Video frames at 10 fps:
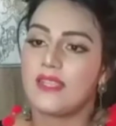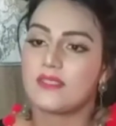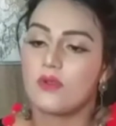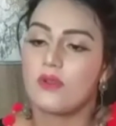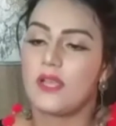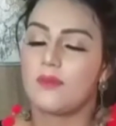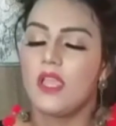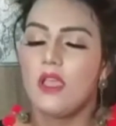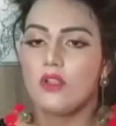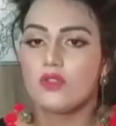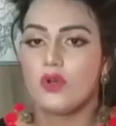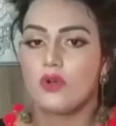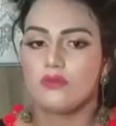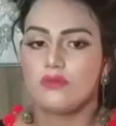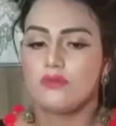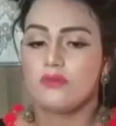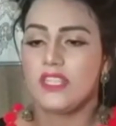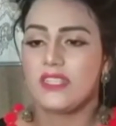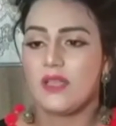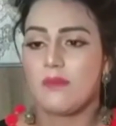ক্লাস করলাম তো
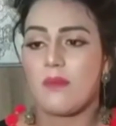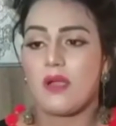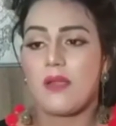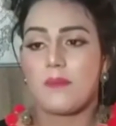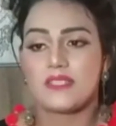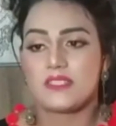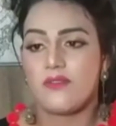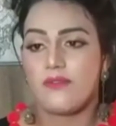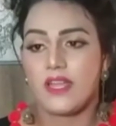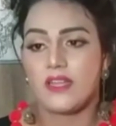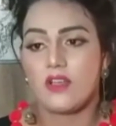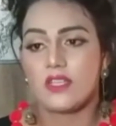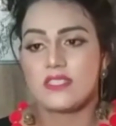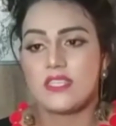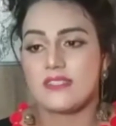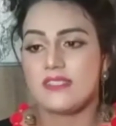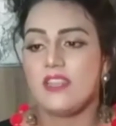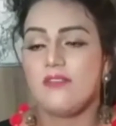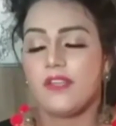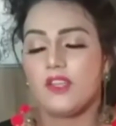দেখতাম আমার আর পাঁচটা ফ্রেন্ডও আছে
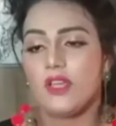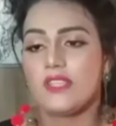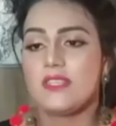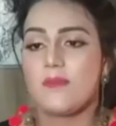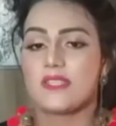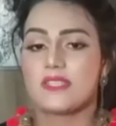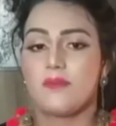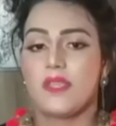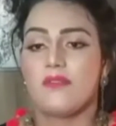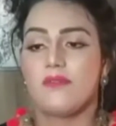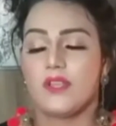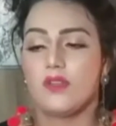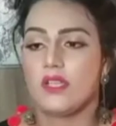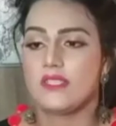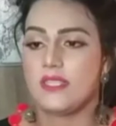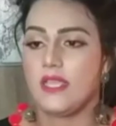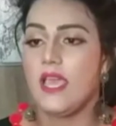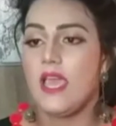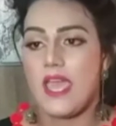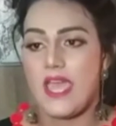ছেলে ফ্রেন্ডও আছে পাঁচটা মেয়ে ফ্রেন্ডও আছে
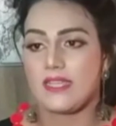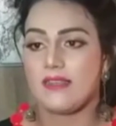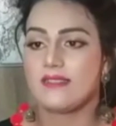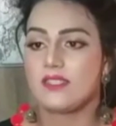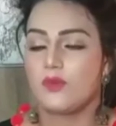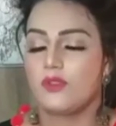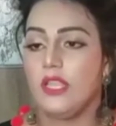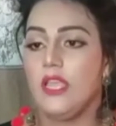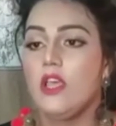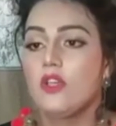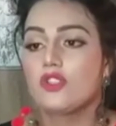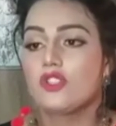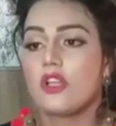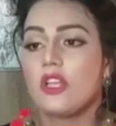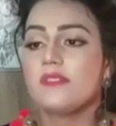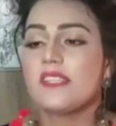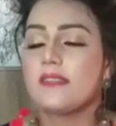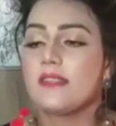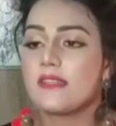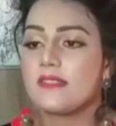এক ক্লাসের মধ্যে তো যখন আমি
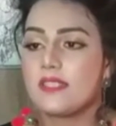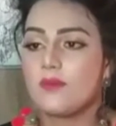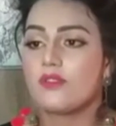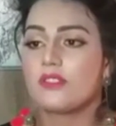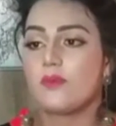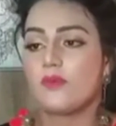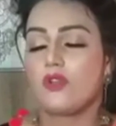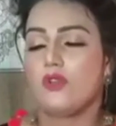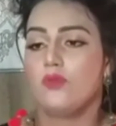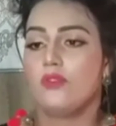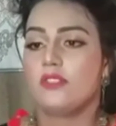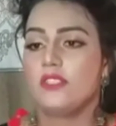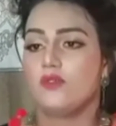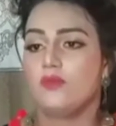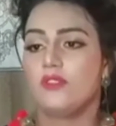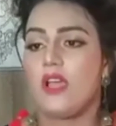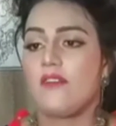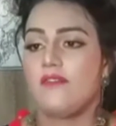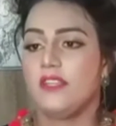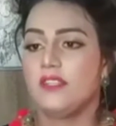ছেলেদের কাছে যে বসতাম তখন বলতো যে তুমি তো
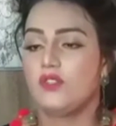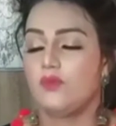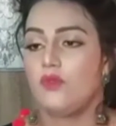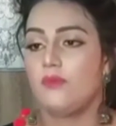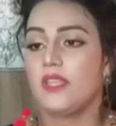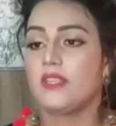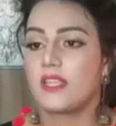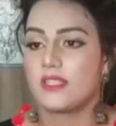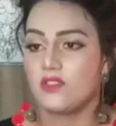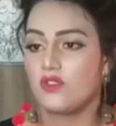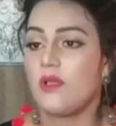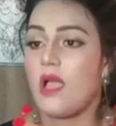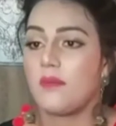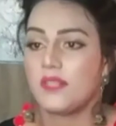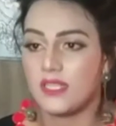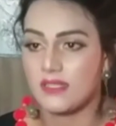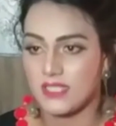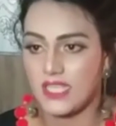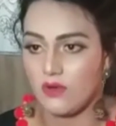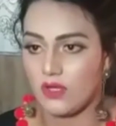হাফ লেডিস তুমি ও মেয়েদের কাছে আমাদের
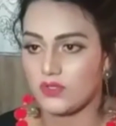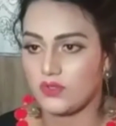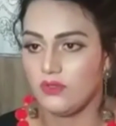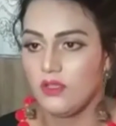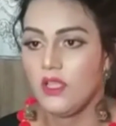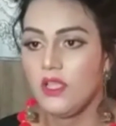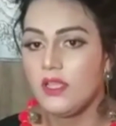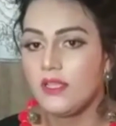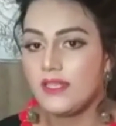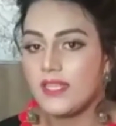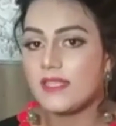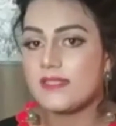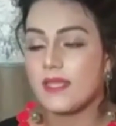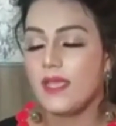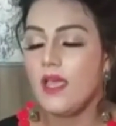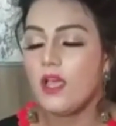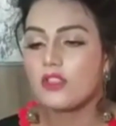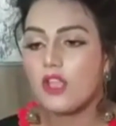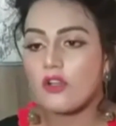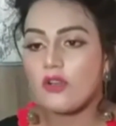কাছে কেন আসো ঠিক আছে
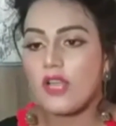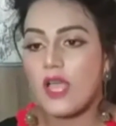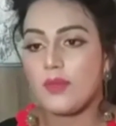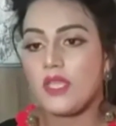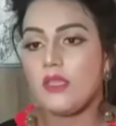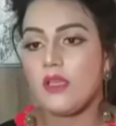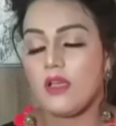তখন আমি